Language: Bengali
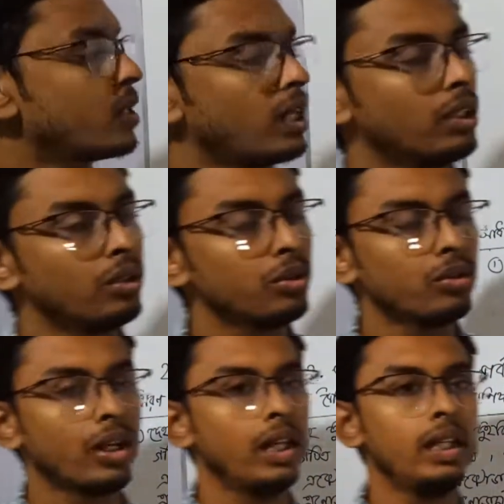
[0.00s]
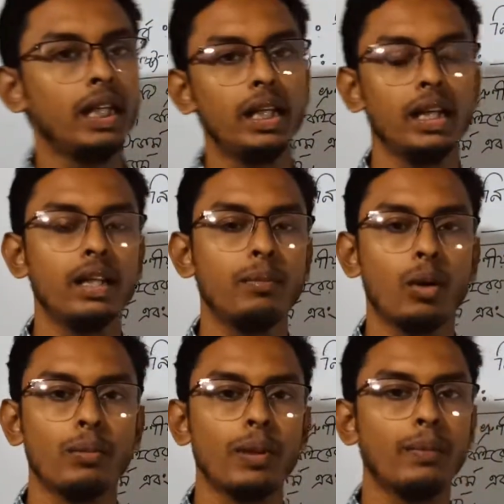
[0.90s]
সাধারণত এই নিডারিয়া
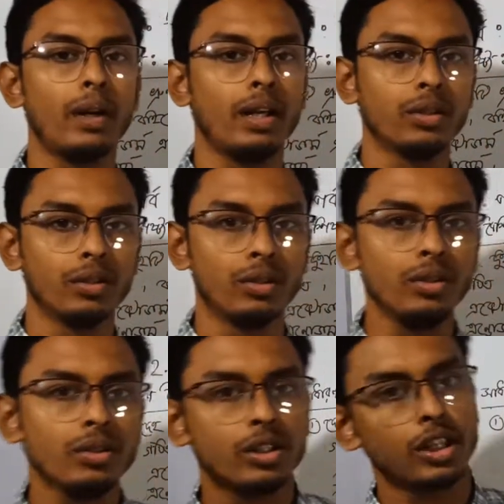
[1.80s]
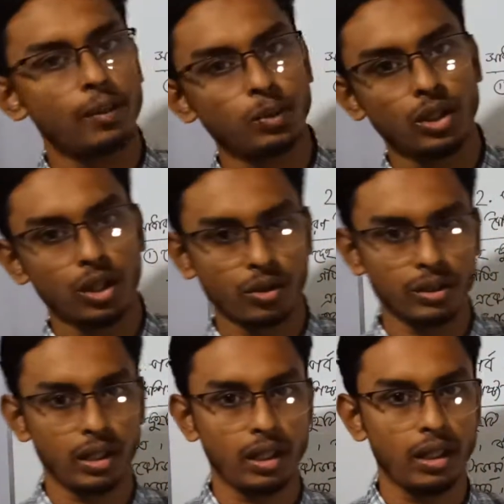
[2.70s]
পর্বের প্রাণীগুলো সামুদ্রিক
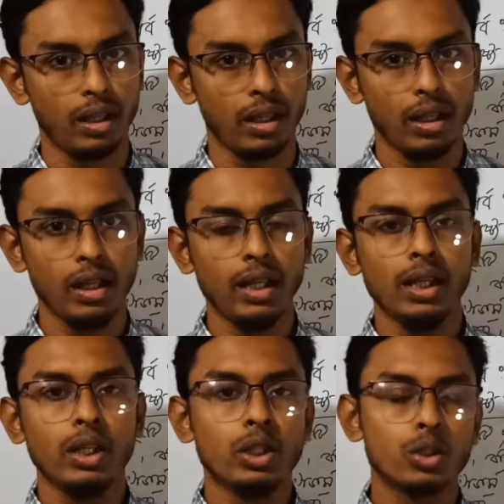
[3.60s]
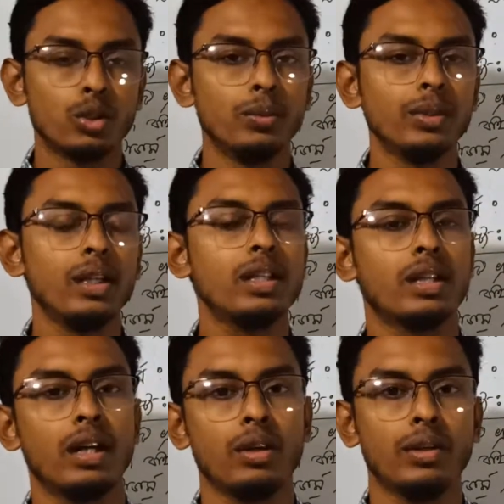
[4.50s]
হয়ে থাকে সমুদ্রের
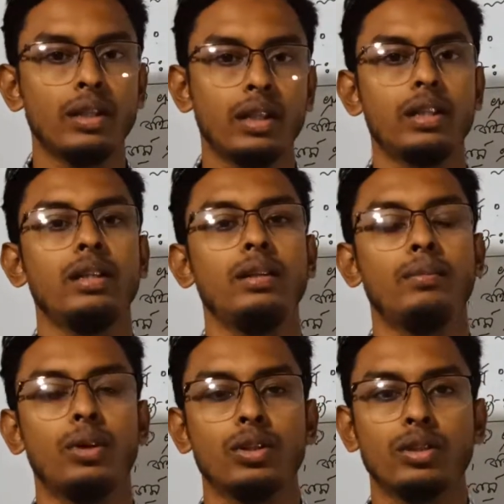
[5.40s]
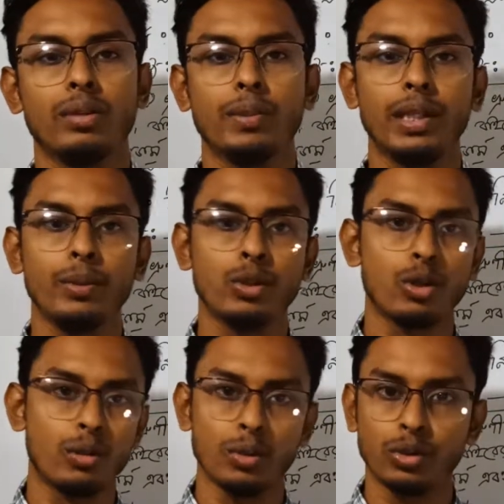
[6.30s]
ছাড়াও এদেরকে বলা চলে পৃথিবীর
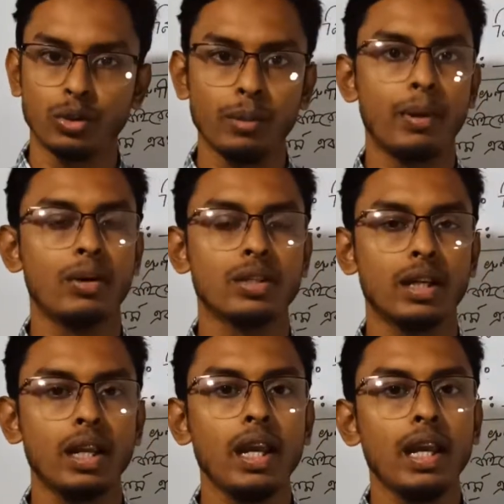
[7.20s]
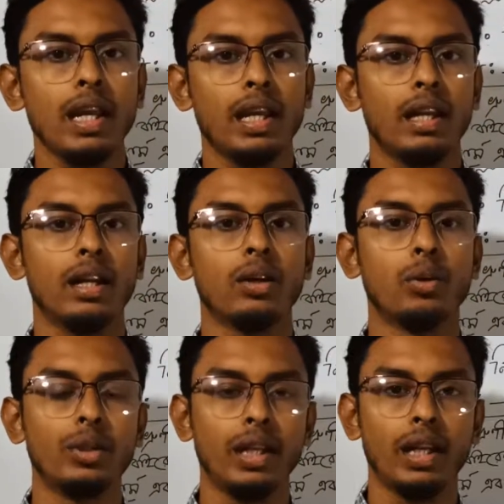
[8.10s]
সর্বত্রই পাওয়া যায় এরা
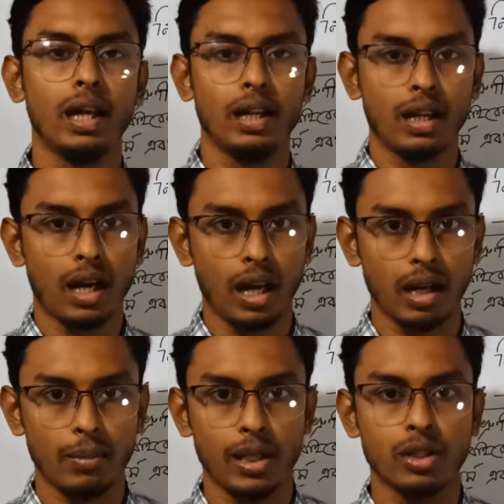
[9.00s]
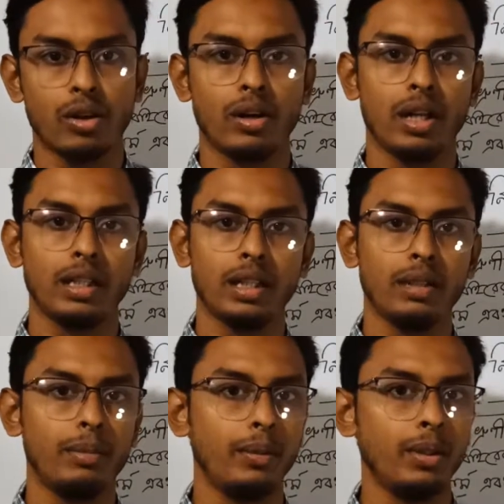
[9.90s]
নদী নালা খাল বিল ঝর্ণা
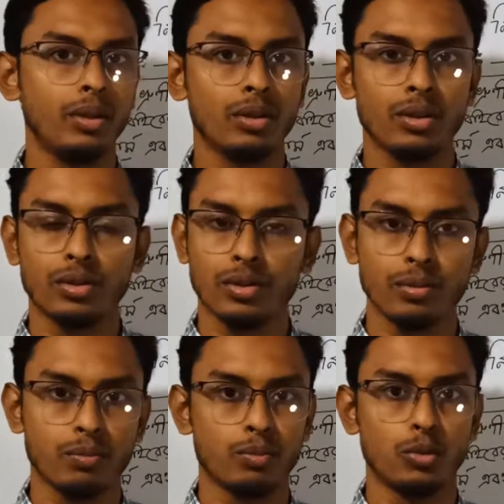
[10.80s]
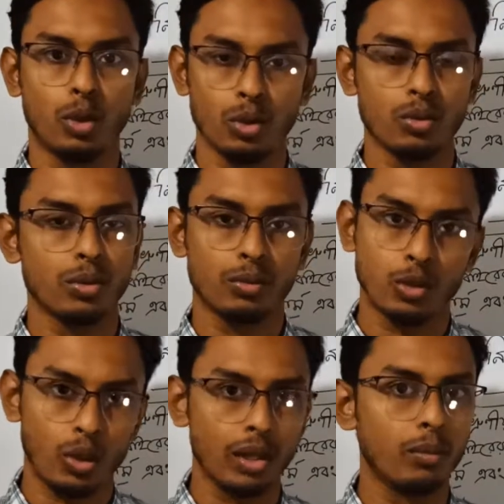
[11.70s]
ইত্যাদি বিভিন্ন জলজ
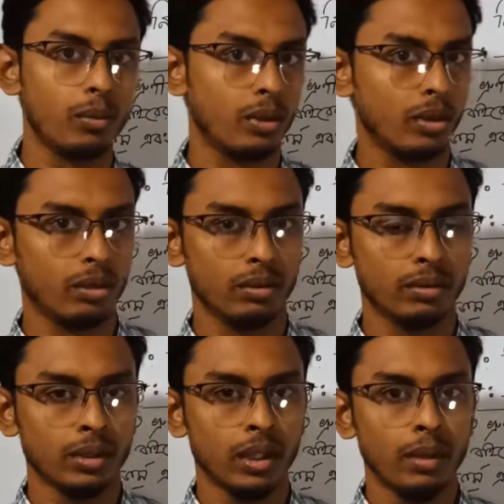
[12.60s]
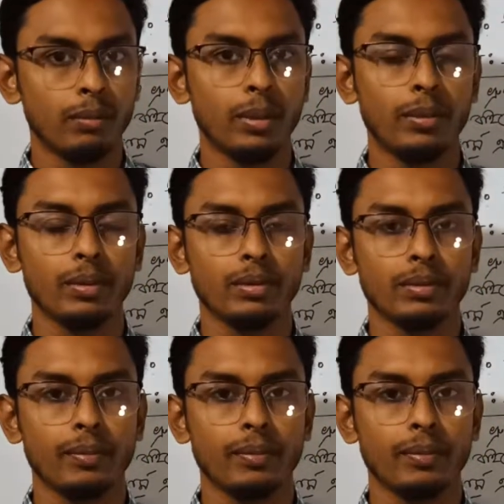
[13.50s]
জলে বিভিন্ন